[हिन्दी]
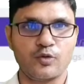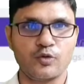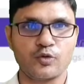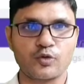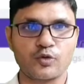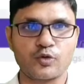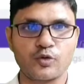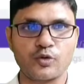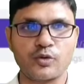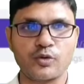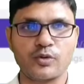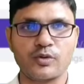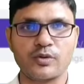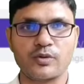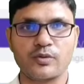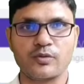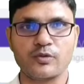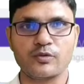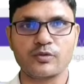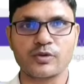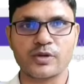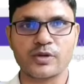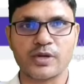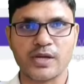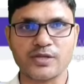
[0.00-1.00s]
उनको
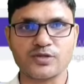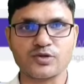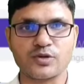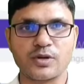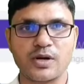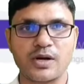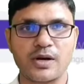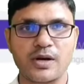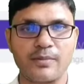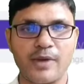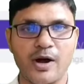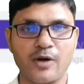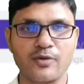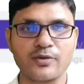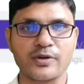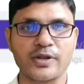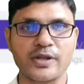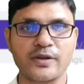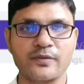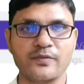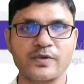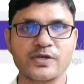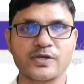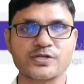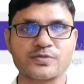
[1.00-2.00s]
उनका जो अमाउंट
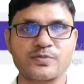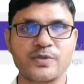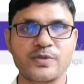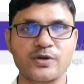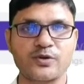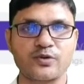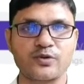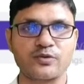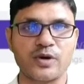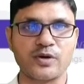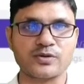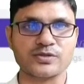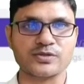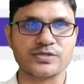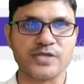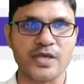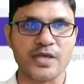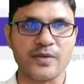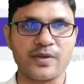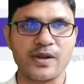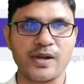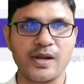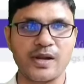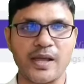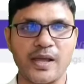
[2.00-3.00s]
इन्वेस्टमेंट हुआ वो
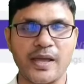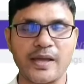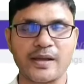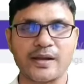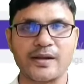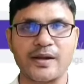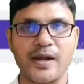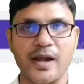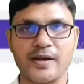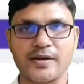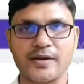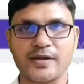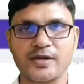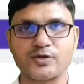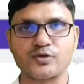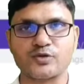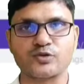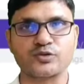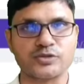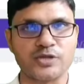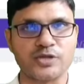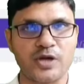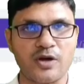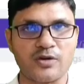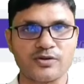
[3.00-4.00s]
सेवन लाख नाइन्टी
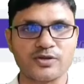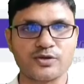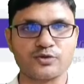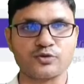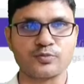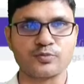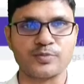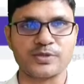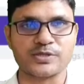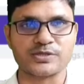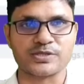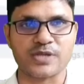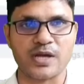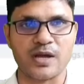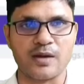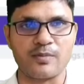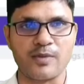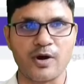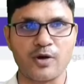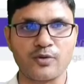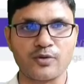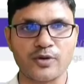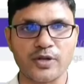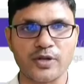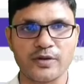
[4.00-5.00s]
टू थाउजेंड रुपीज़ का
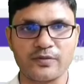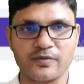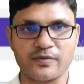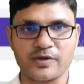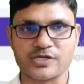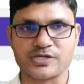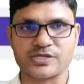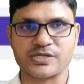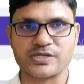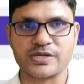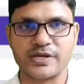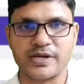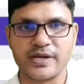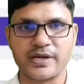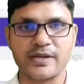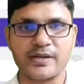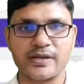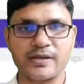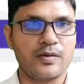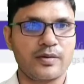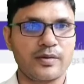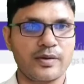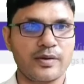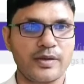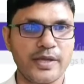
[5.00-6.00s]
अमाउंट इन्वेस्टेड है
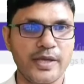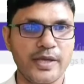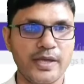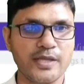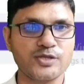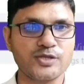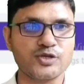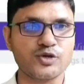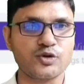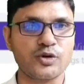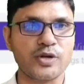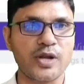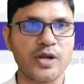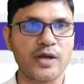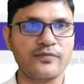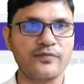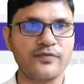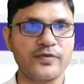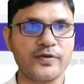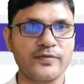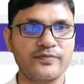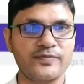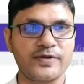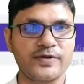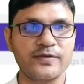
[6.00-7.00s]
गेन जो हो रहा है
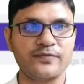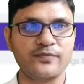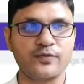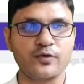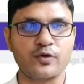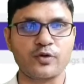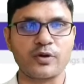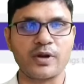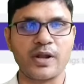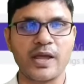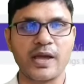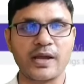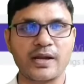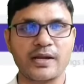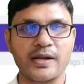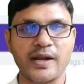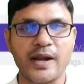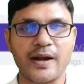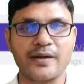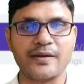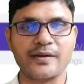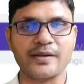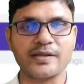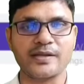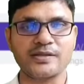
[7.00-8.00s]
फिफ्टी फोर लाख
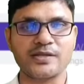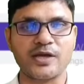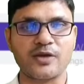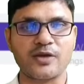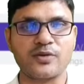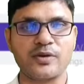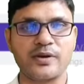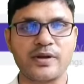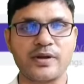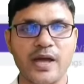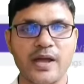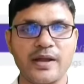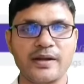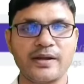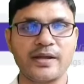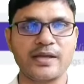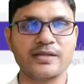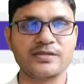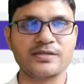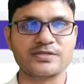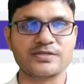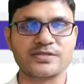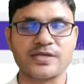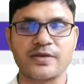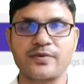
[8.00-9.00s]
नाइनटीन थाउजेंड नाइन
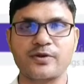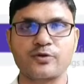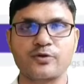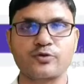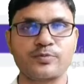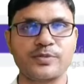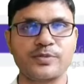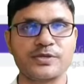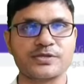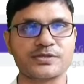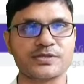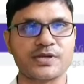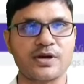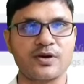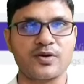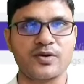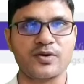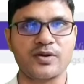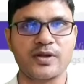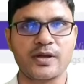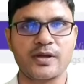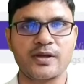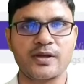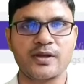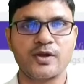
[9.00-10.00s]
नाइन सेवन रुपीज़ का
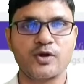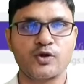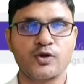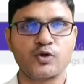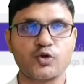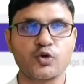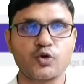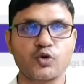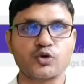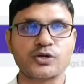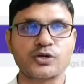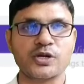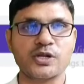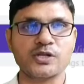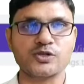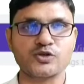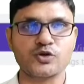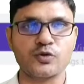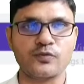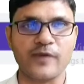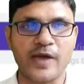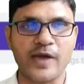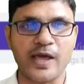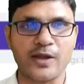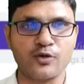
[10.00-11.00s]
हो रहा है टोटल
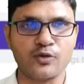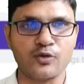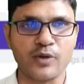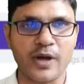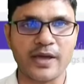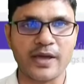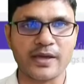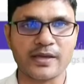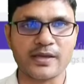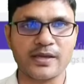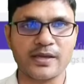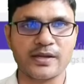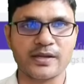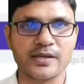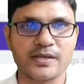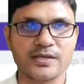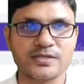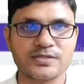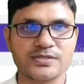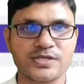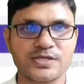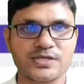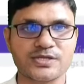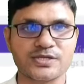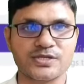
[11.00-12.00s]
जो वैल्यू आएगी
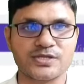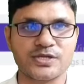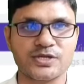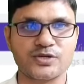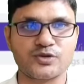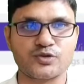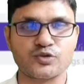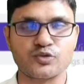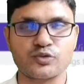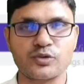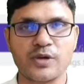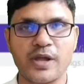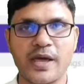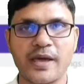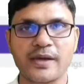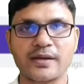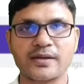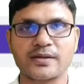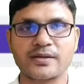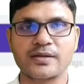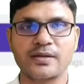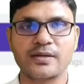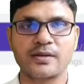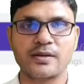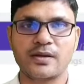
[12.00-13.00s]
इनकी सिक्सटी टू
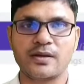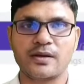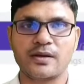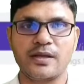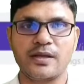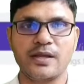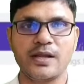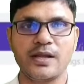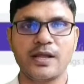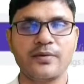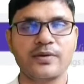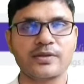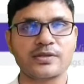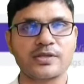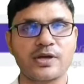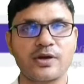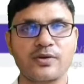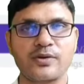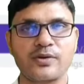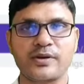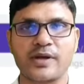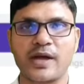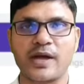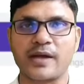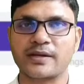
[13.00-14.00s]
लाख इलेवन
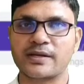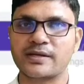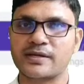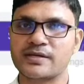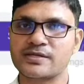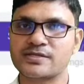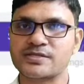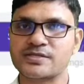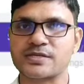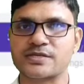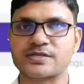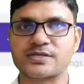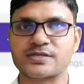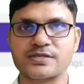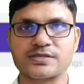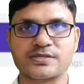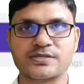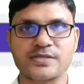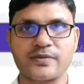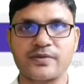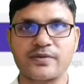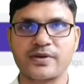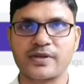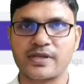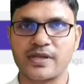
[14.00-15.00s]
थाउजेंड नाइन हंड्रेड सिक्सटी
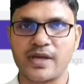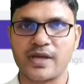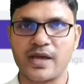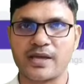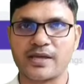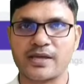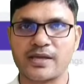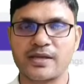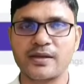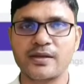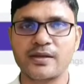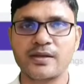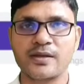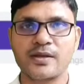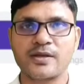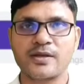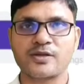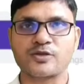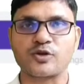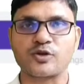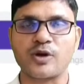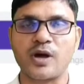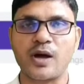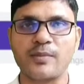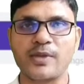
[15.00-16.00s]
सेवन की आएगी
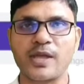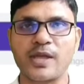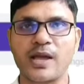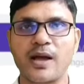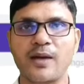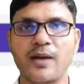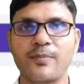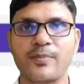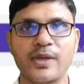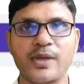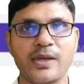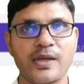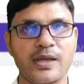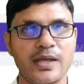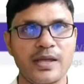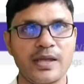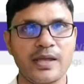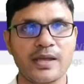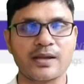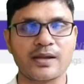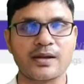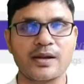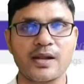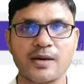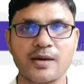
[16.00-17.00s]
तो हम यहाँ पे
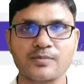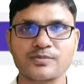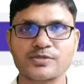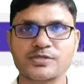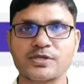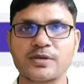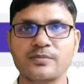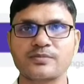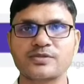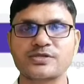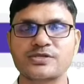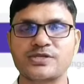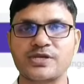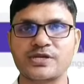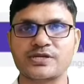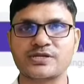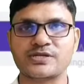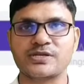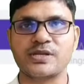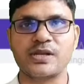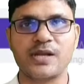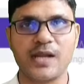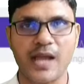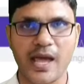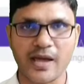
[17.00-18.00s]
एक लमसम
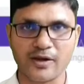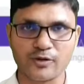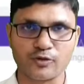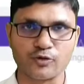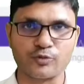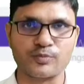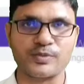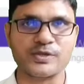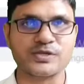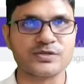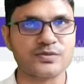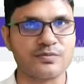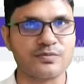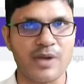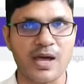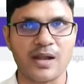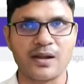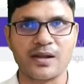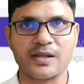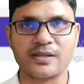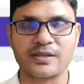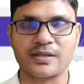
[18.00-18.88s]
सिक्सटी लाख रुपीस मान